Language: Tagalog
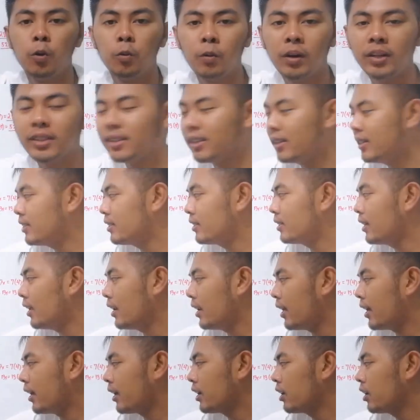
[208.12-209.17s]
what is the
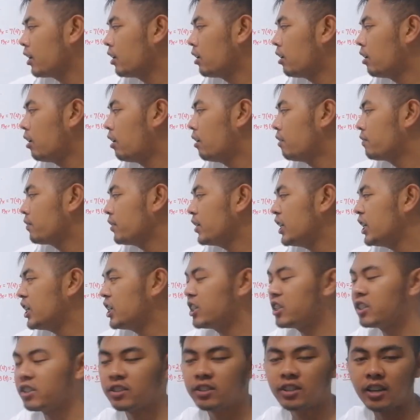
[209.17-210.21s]
length of
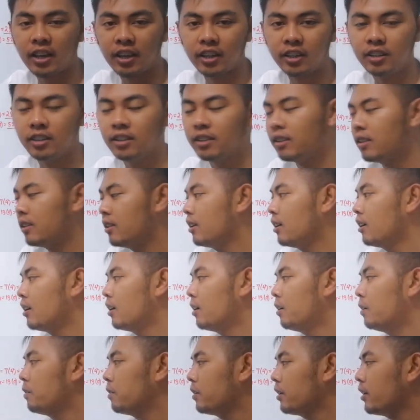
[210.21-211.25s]
each side.
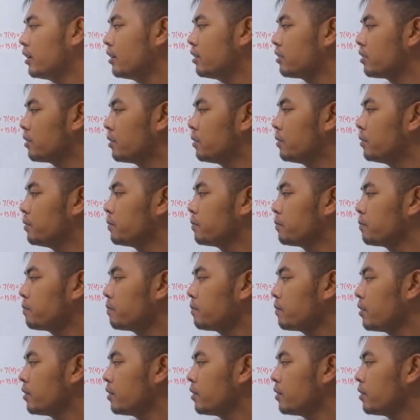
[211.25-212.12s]
Okay, so